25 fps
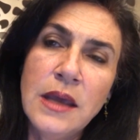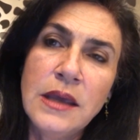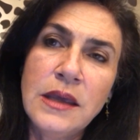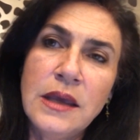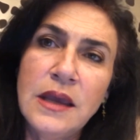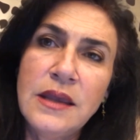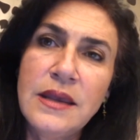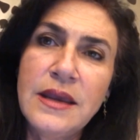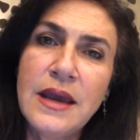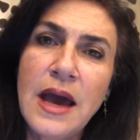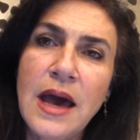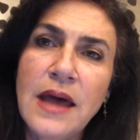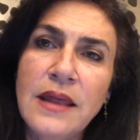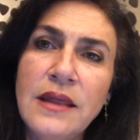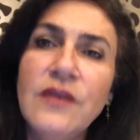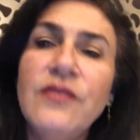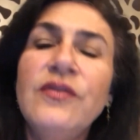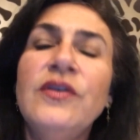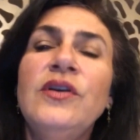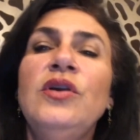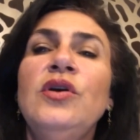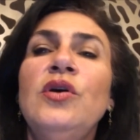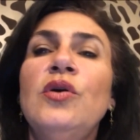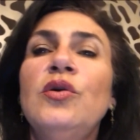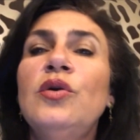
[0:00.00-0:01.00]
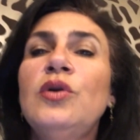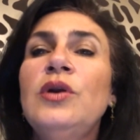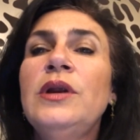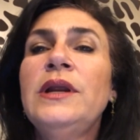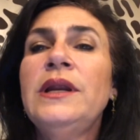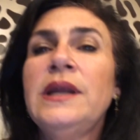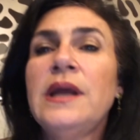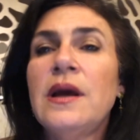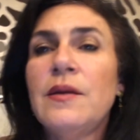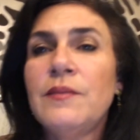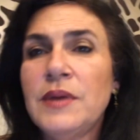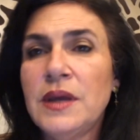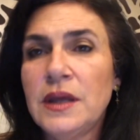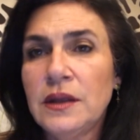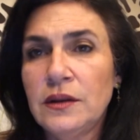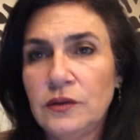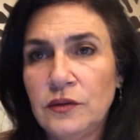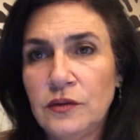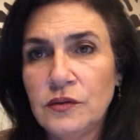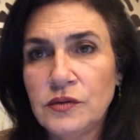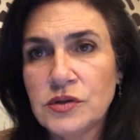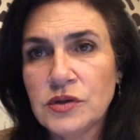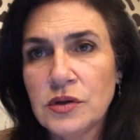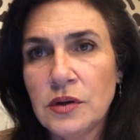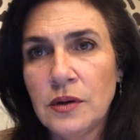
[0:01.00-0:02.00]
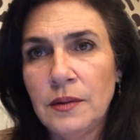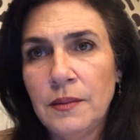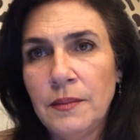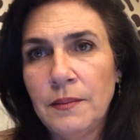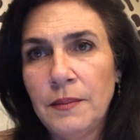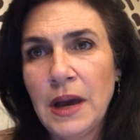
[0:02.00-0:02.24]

quien ya definió los lineamientos